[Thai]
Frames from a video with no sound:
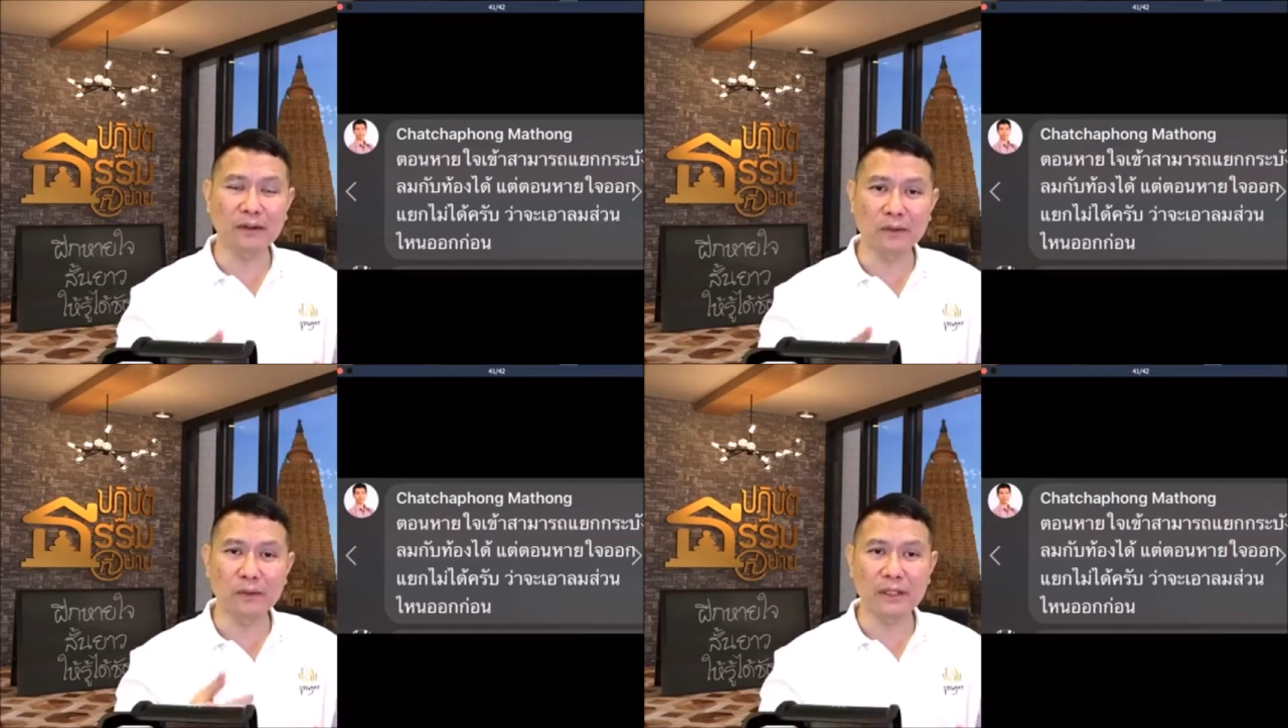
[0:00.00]

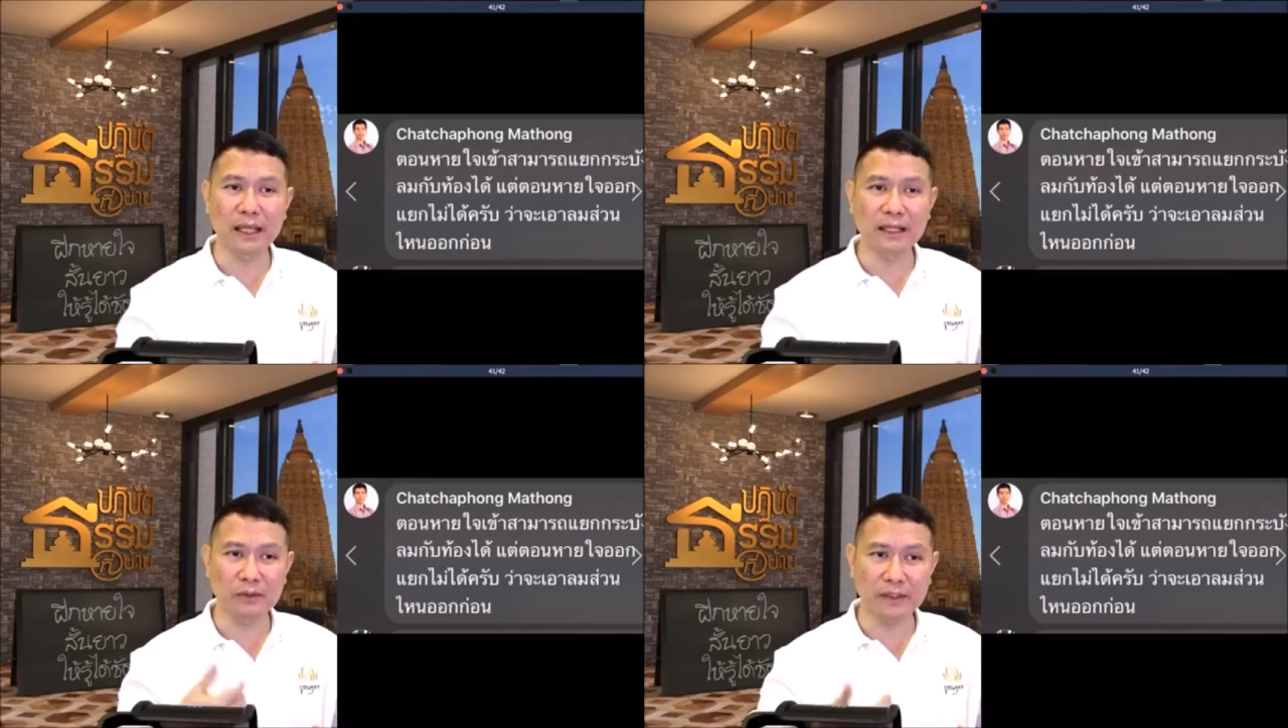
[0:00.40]
ของคุณเอ
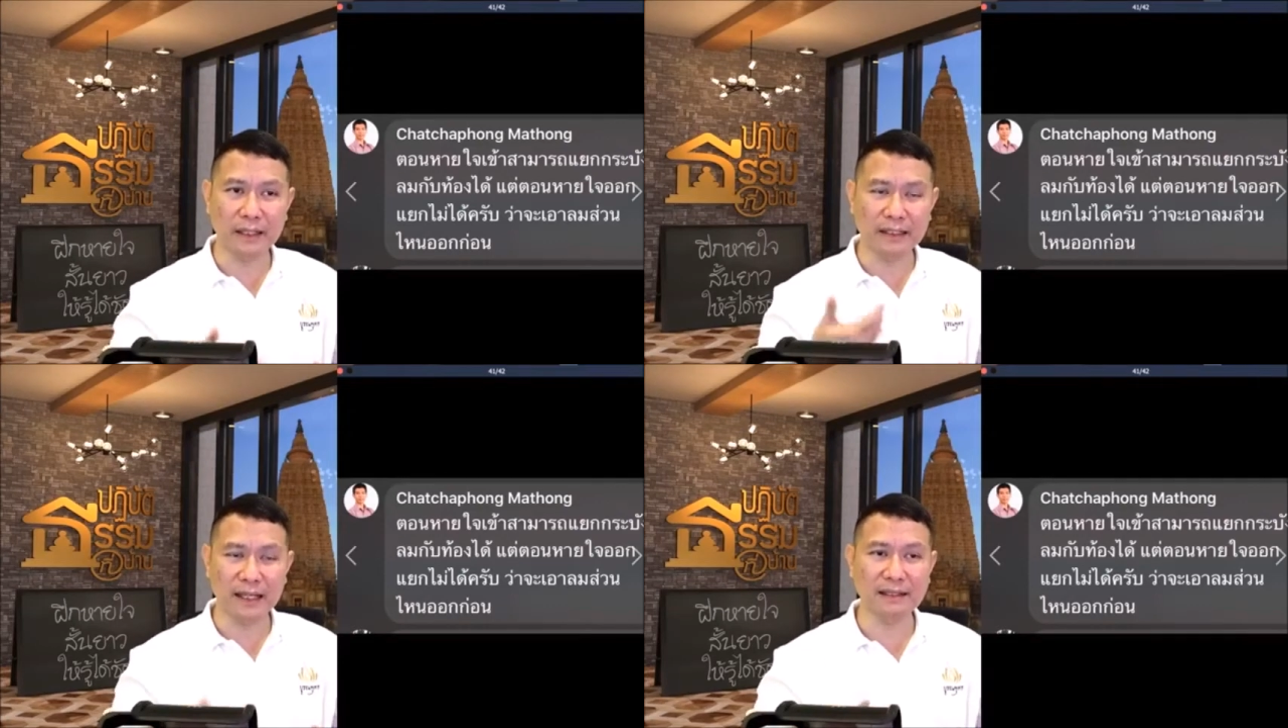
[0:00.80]
งด้วย
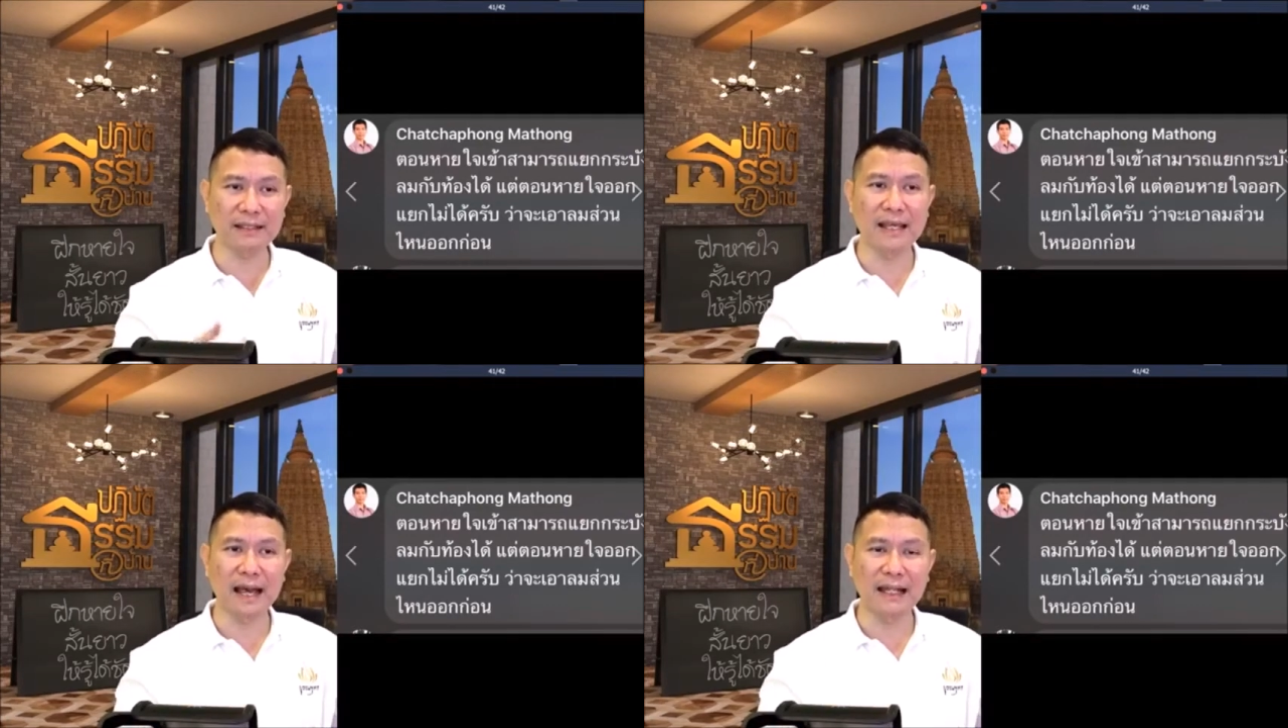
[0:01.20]
สัญชาต
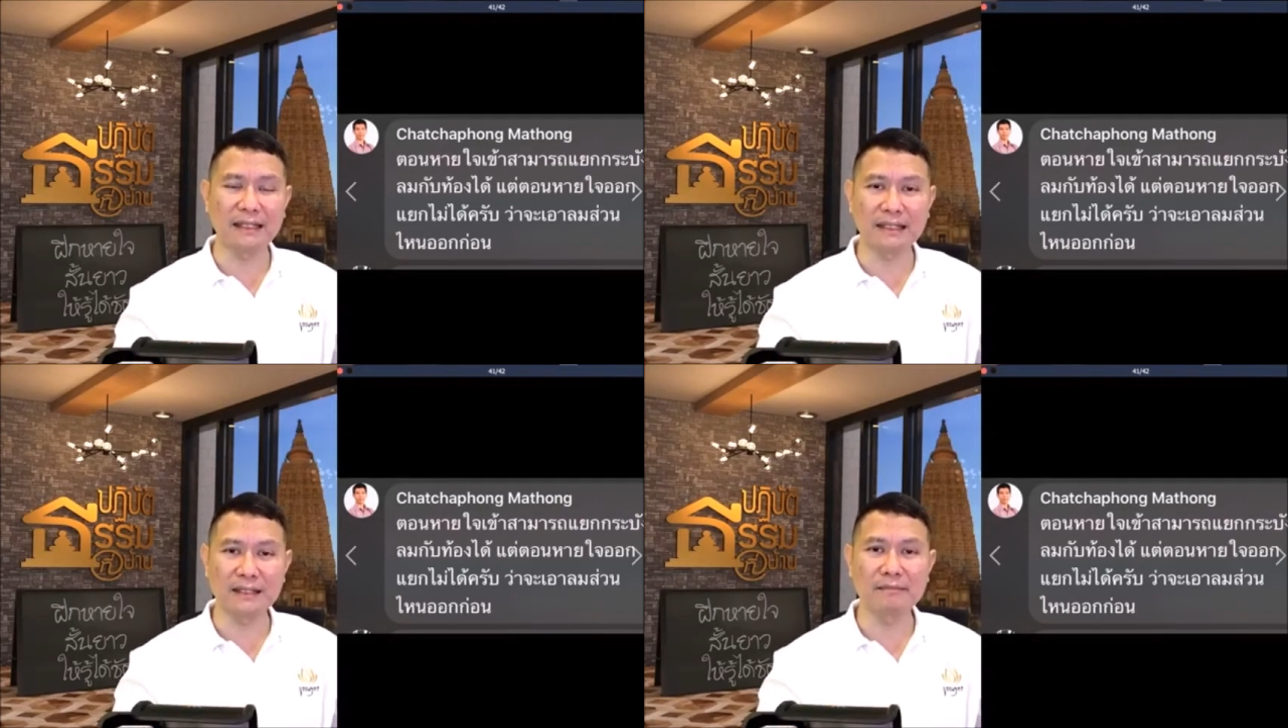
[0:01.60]
ญาณ
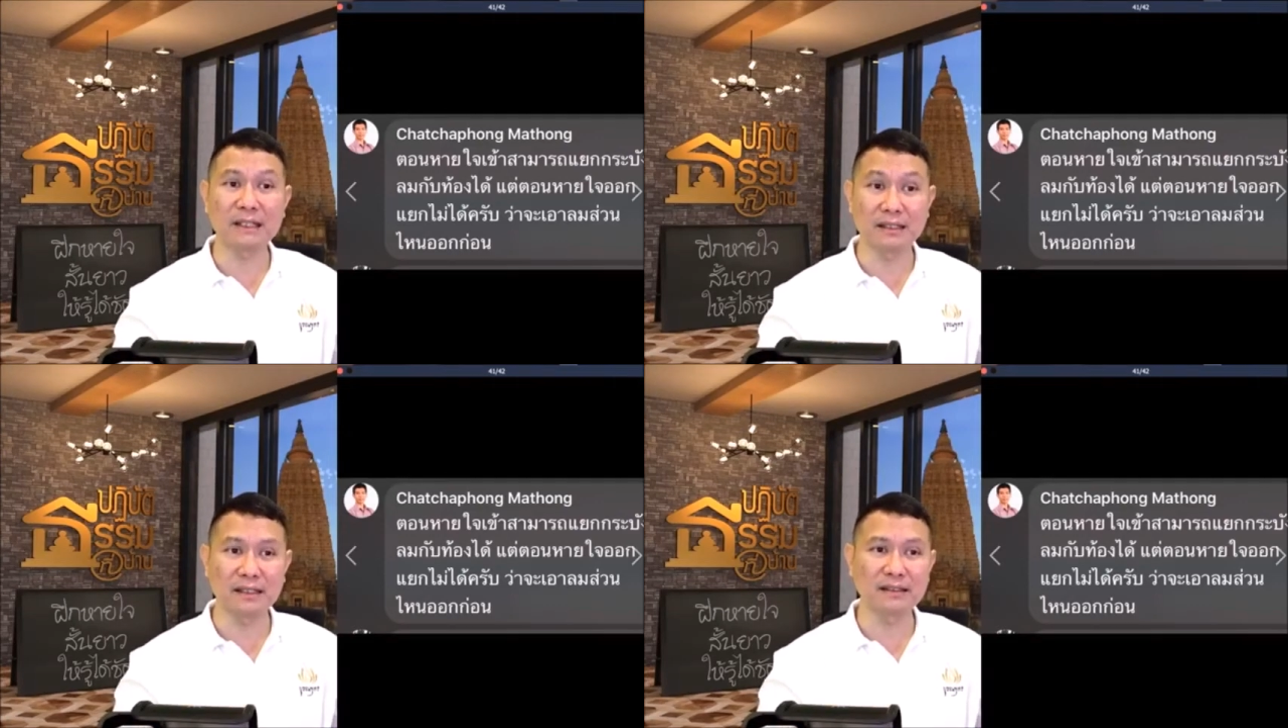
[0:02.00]
ที่มัน
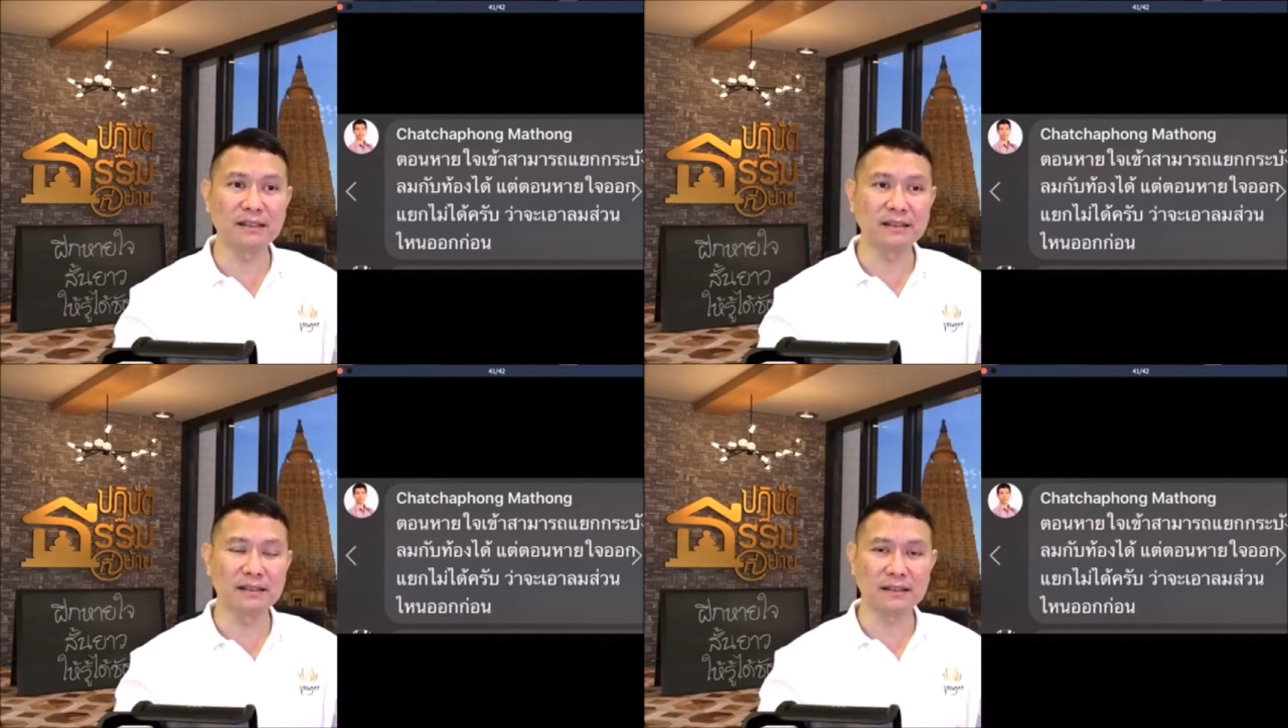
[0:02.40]
เกิดขึ้น